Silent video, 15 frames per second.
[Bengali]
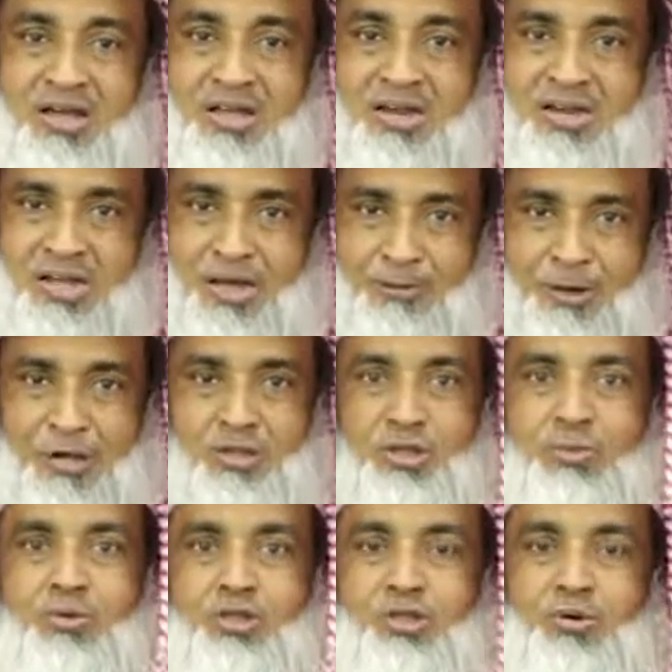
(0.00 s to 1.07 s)
আর
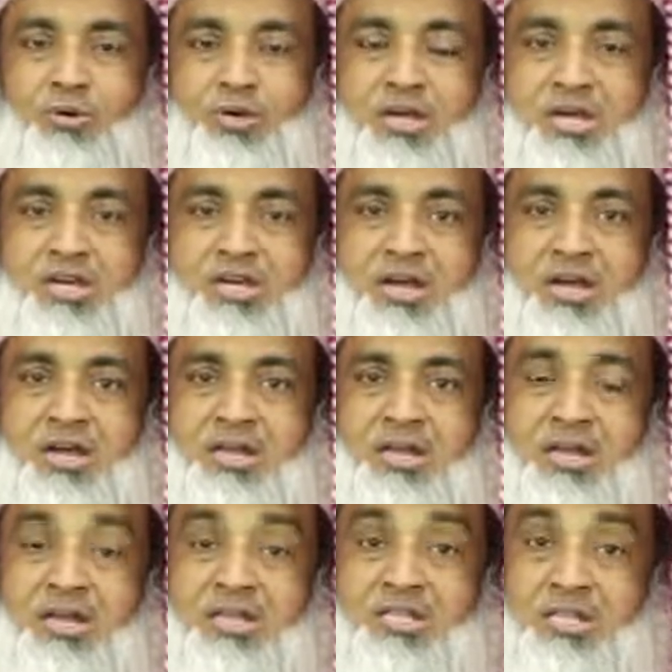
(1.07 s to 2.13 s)
কাফেরদের মধ্যেও এটা একটা
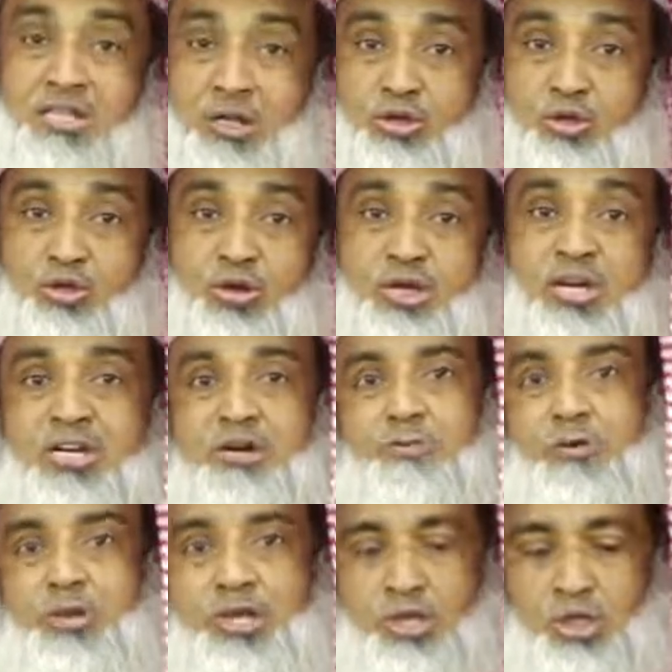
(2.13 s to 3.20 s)
তাদের জন্য এটা একটা
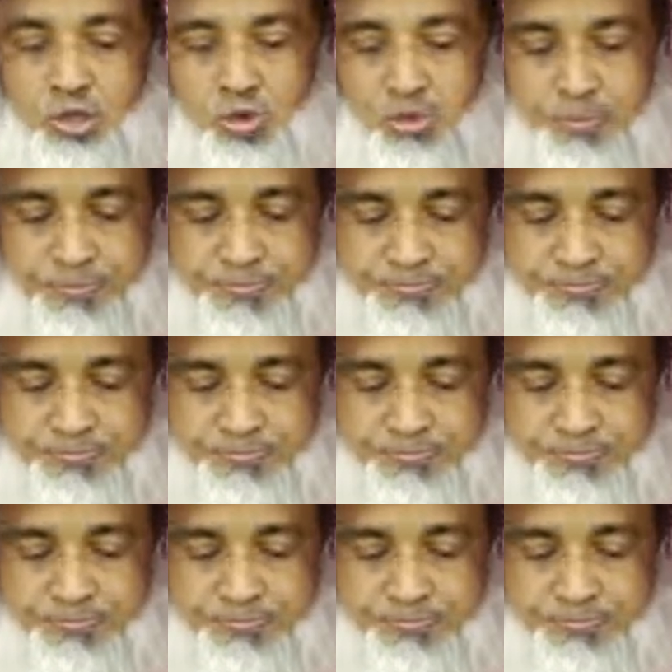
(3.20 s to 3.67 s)
পরীক্ষা স্বরূপ